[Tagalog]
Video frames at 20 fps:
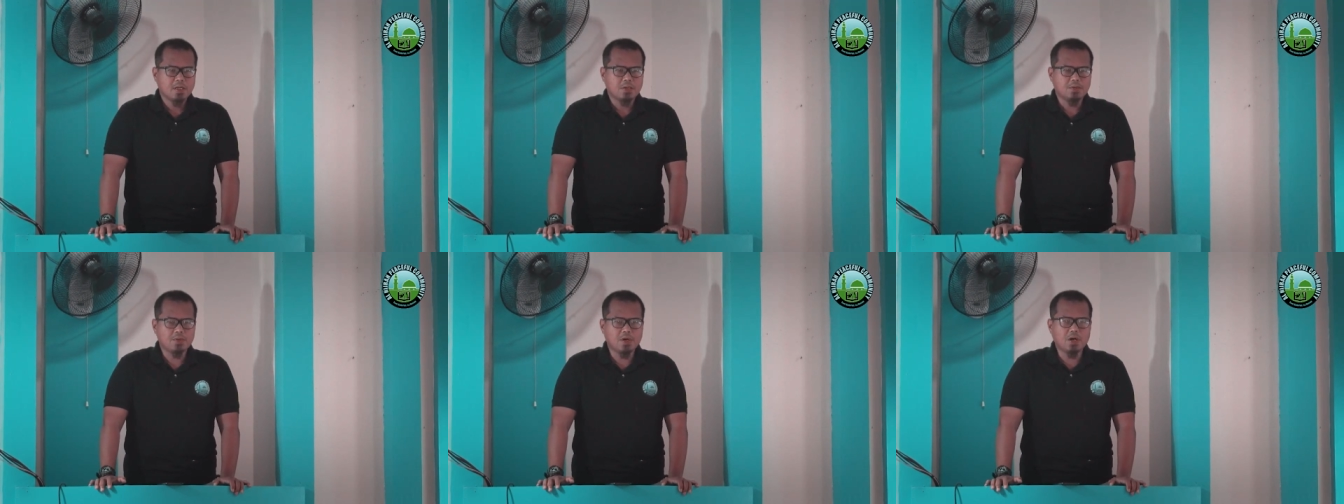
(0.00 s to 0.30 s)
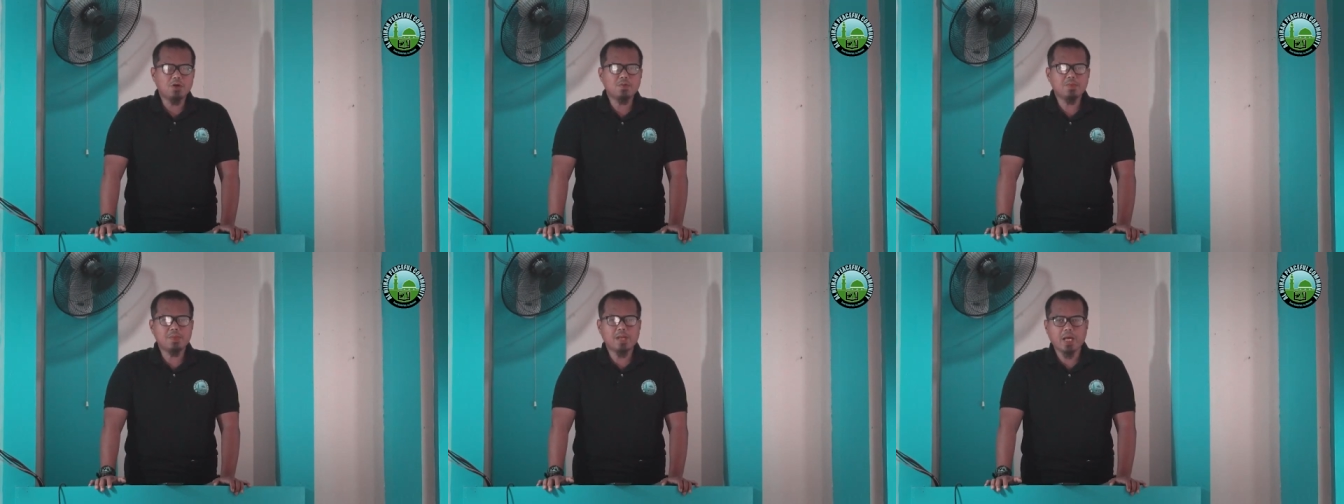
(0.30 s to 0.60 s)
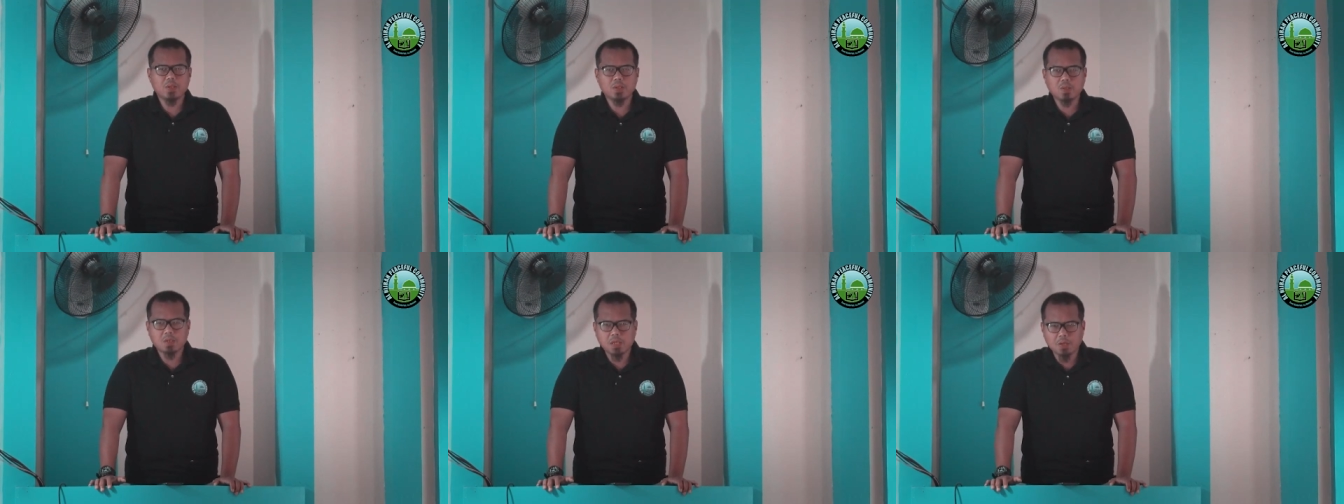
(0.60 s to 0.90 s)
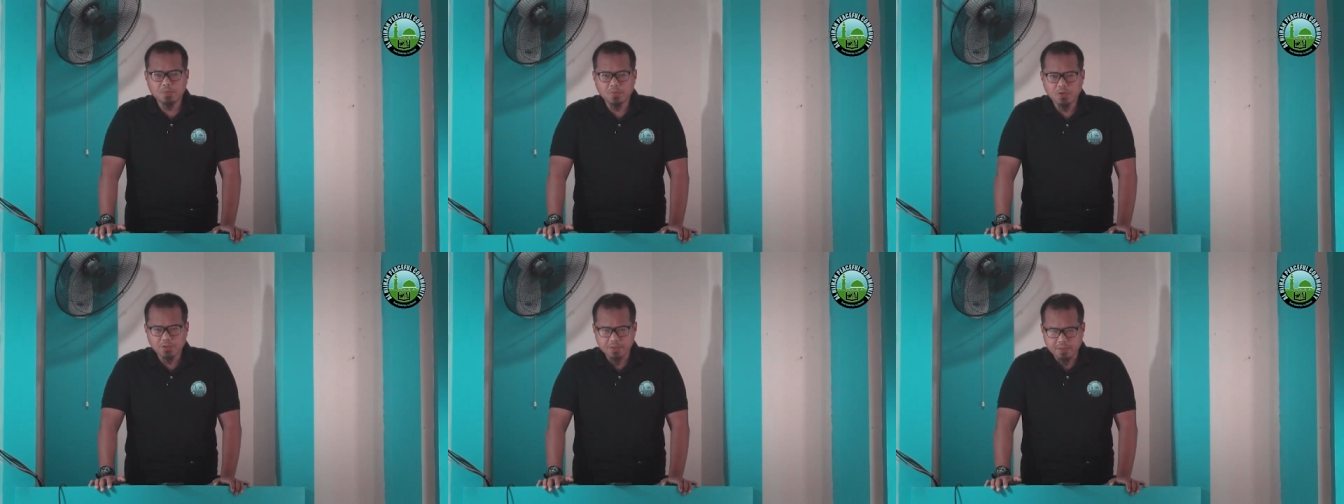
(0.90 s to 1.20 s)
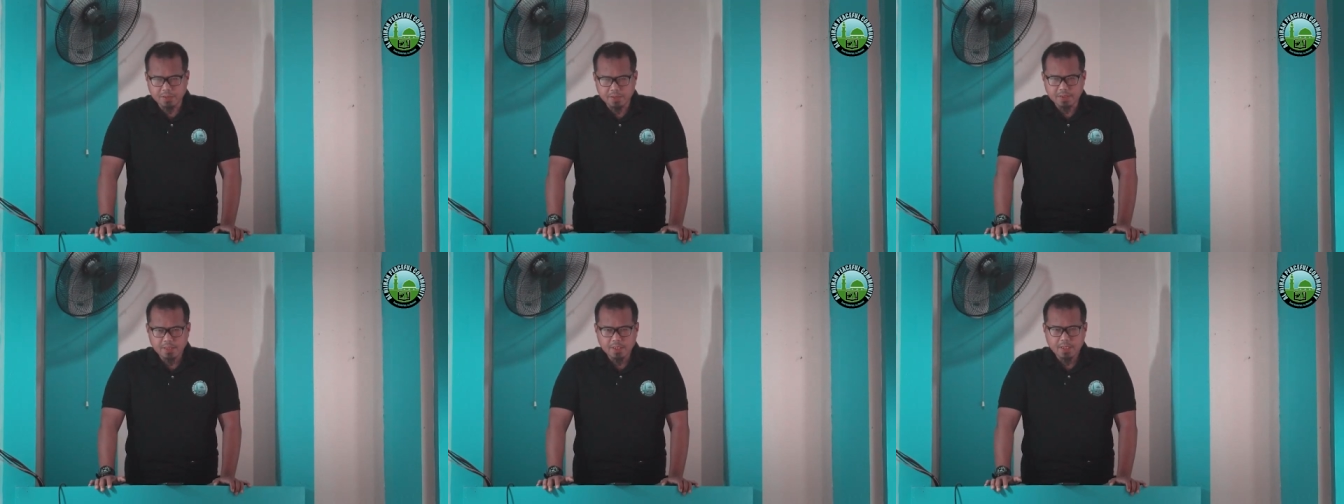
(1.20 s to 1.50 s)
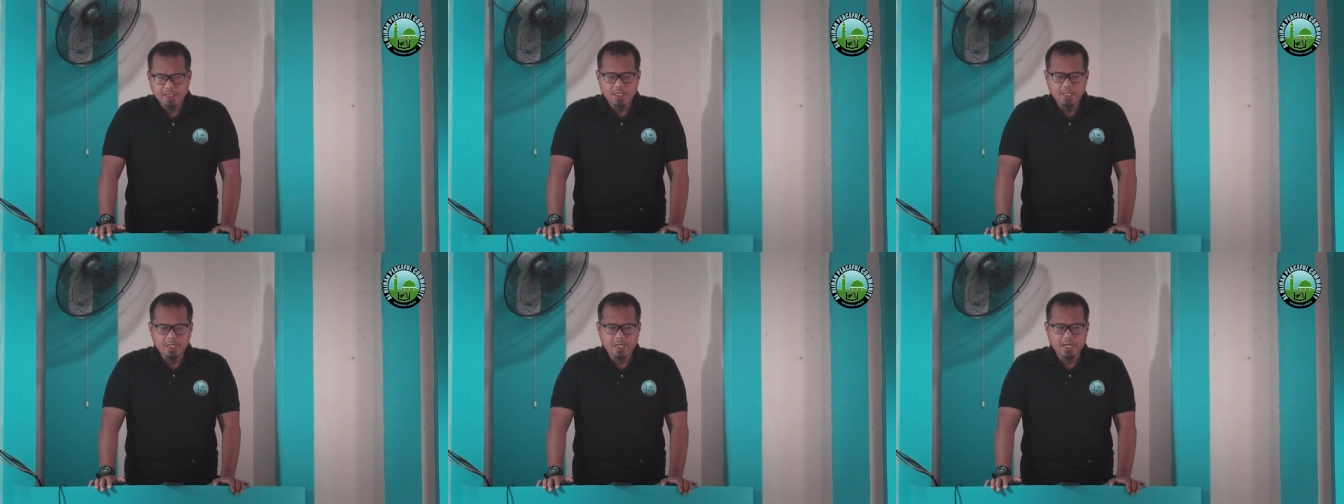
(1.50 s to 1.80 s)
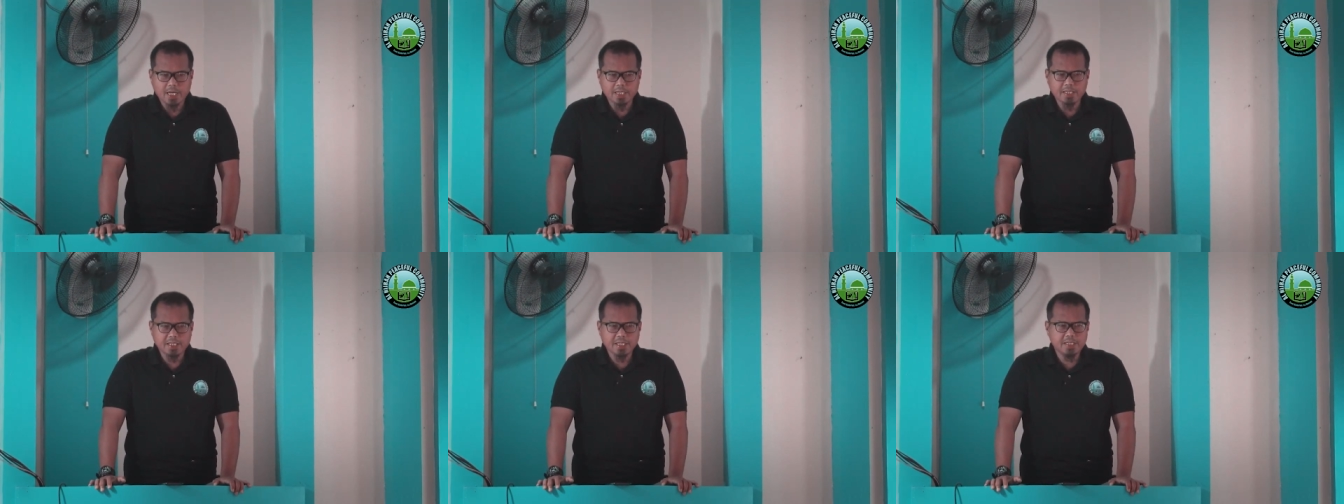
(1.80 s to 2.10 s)
wahum layud lamun,
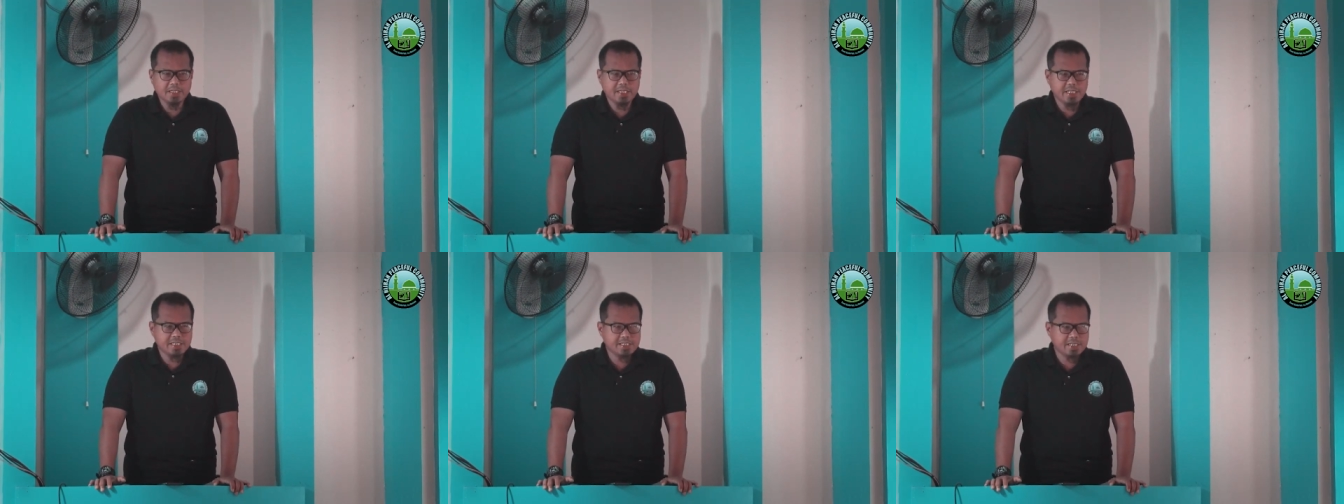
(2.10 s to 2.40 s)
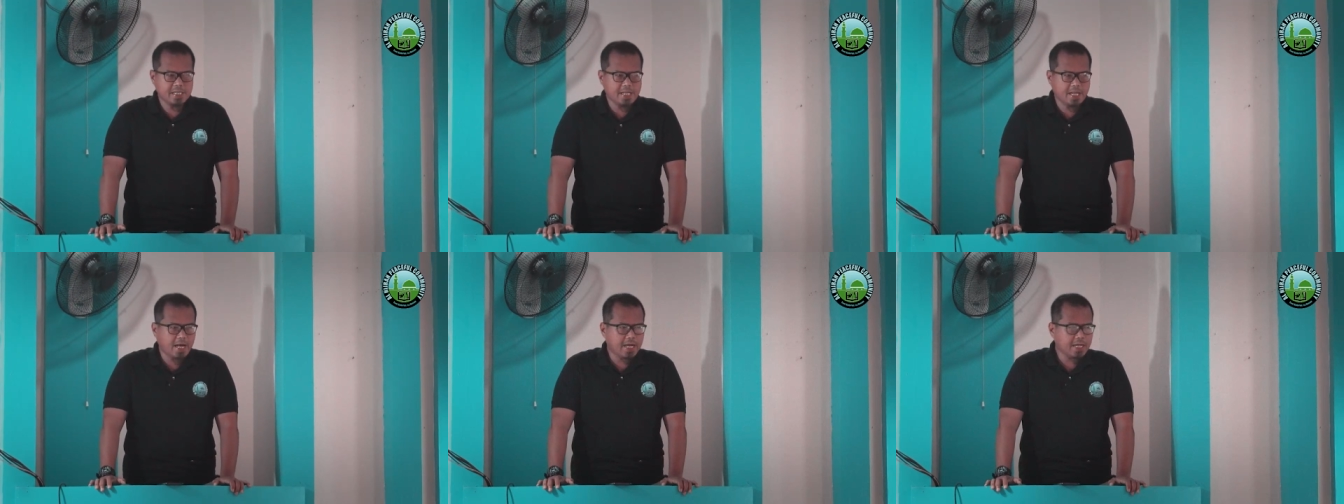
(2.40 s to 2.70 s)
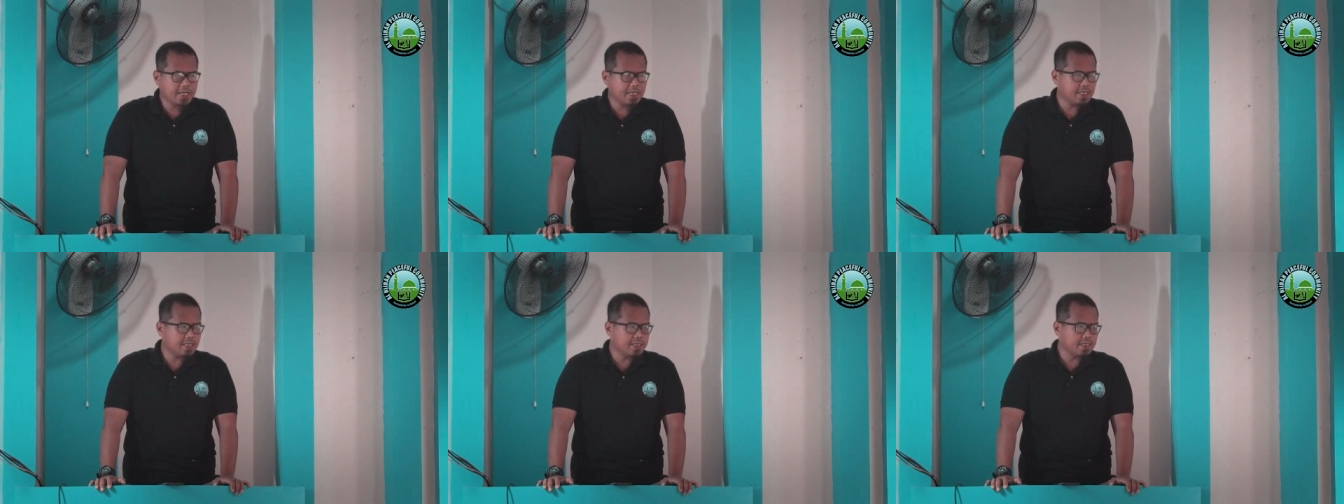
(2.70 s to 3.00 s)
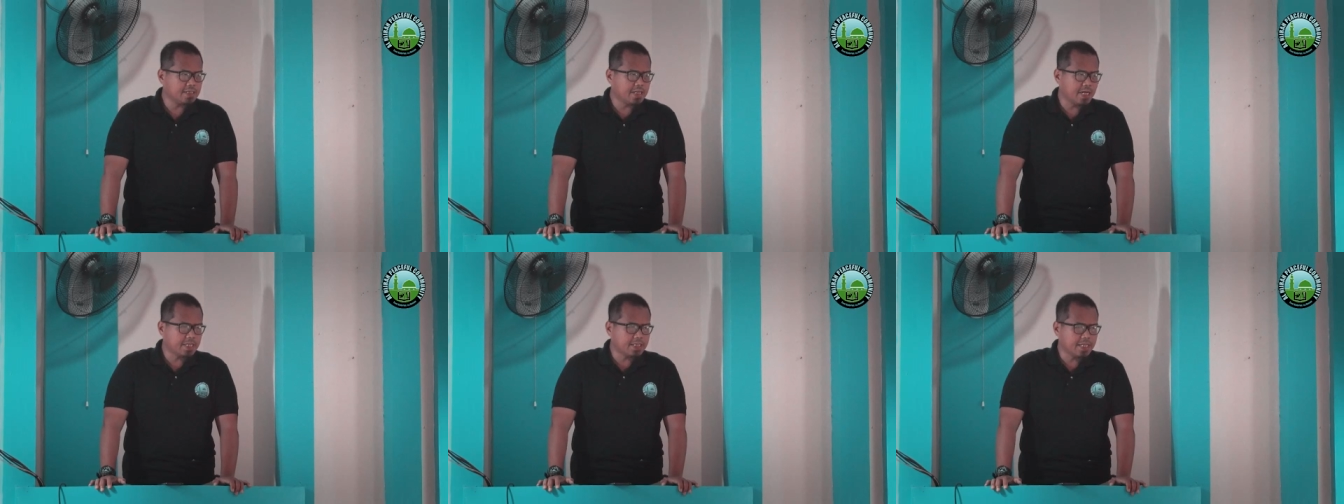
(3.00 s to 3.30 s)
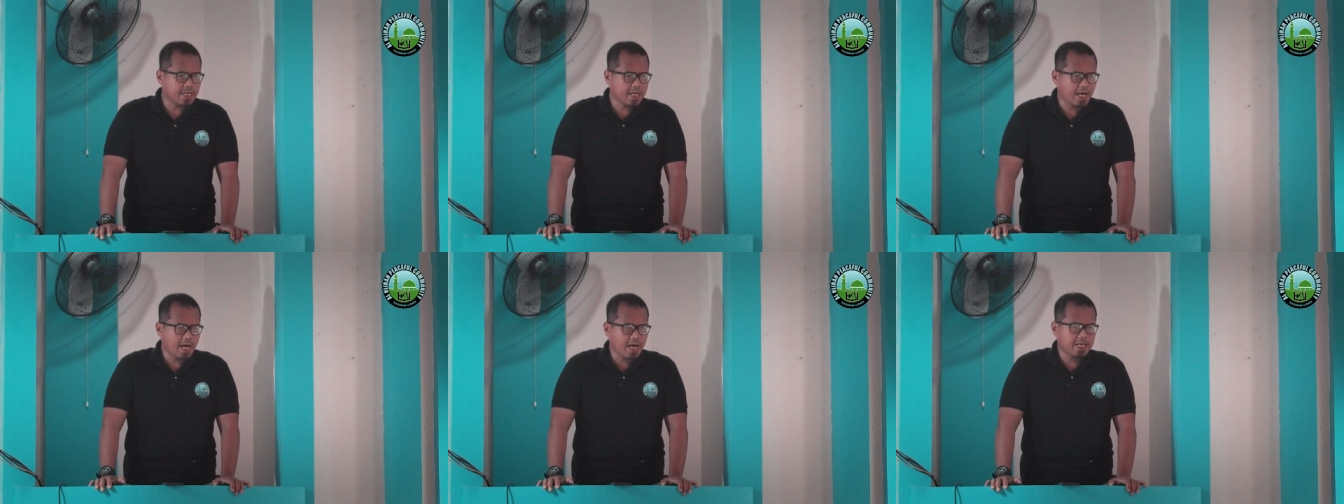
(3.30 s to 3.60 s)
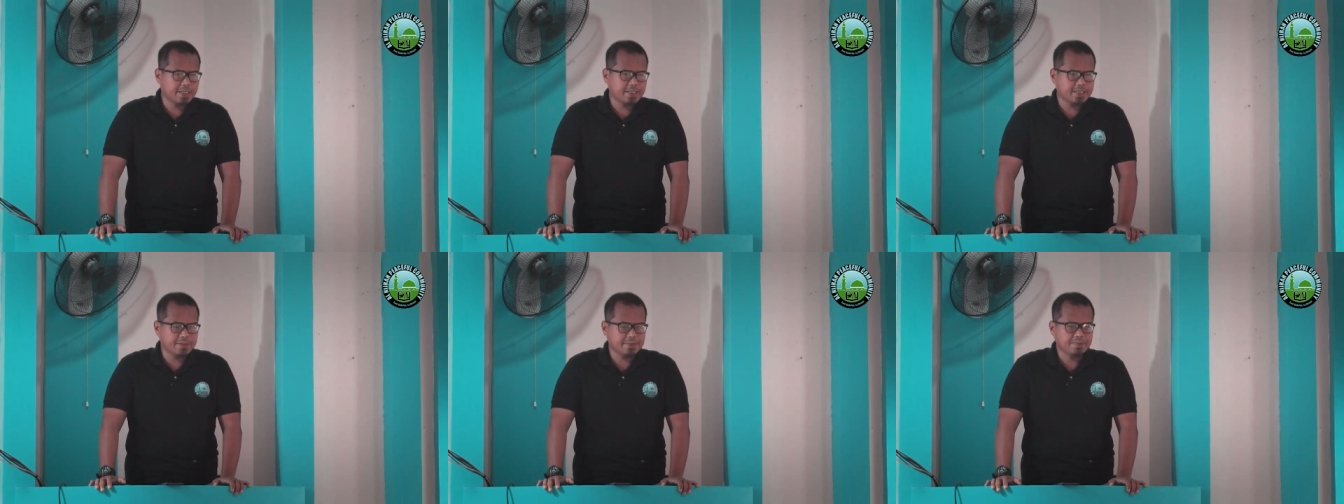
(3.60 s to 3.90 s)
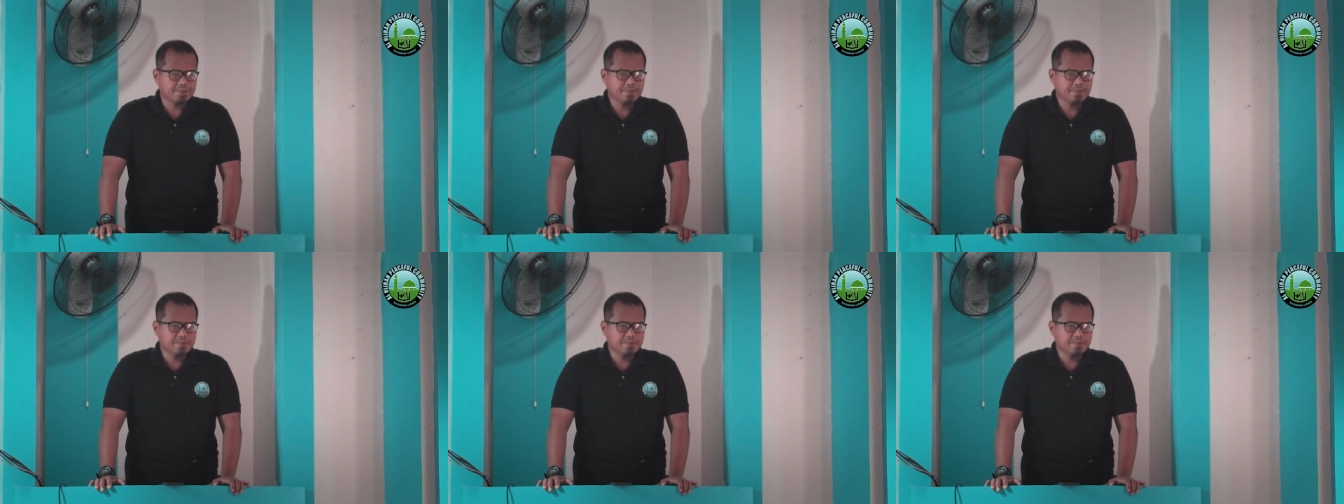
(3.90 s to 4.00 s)
at hindi sila dadayain.